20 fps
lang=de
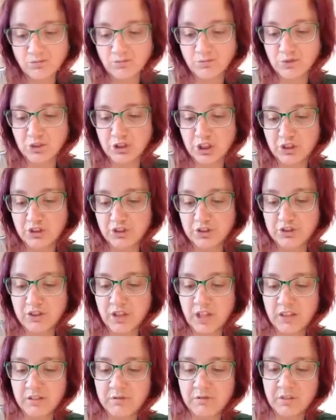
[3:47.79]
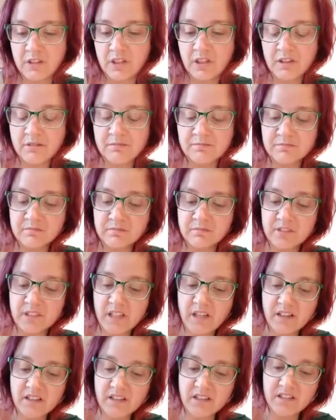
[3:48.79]
Jederzeit wieder,
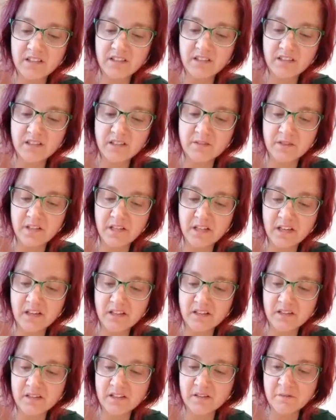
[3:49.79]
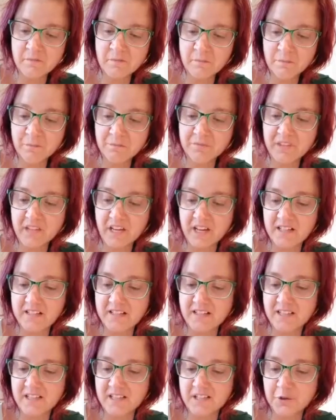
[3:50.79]
sagte sie zwinkernd.
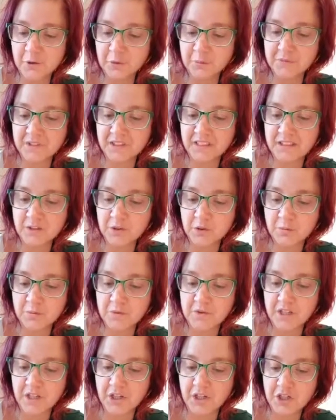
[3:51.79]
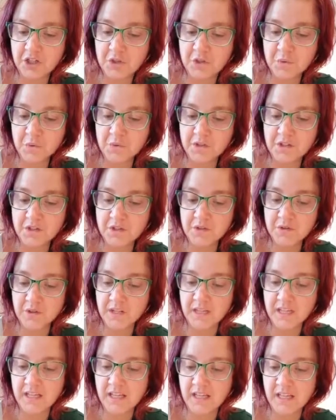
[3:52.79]
Als sie sich umdrehte, um zu ihrer Stute zu
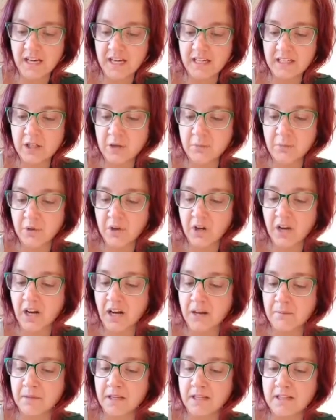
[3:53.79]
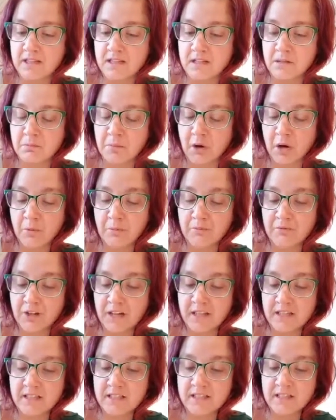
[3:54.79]
gehen, die angebunden am nächsten Baum
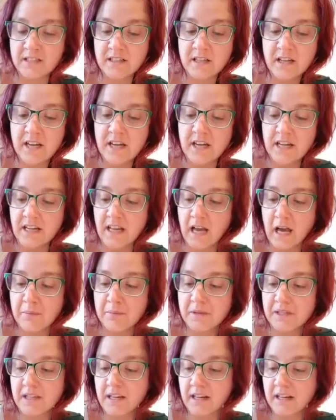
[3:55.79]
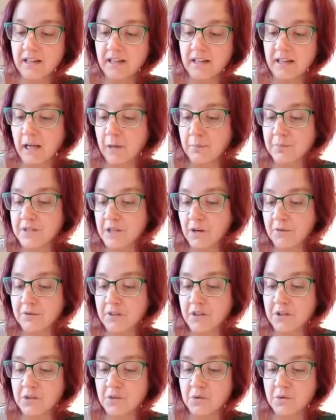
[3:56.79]
wartete, gab ich ihr einen Klaps auf
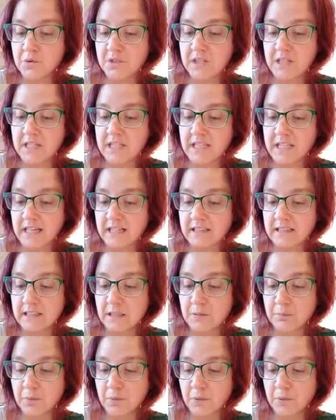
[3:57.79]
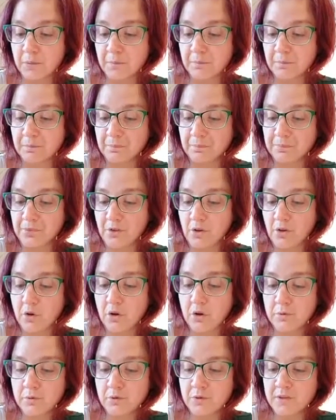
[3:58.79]
ihren süßen, sexy Po.
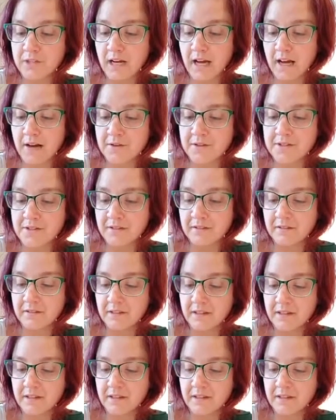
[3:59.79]
Komm gut nach Hause.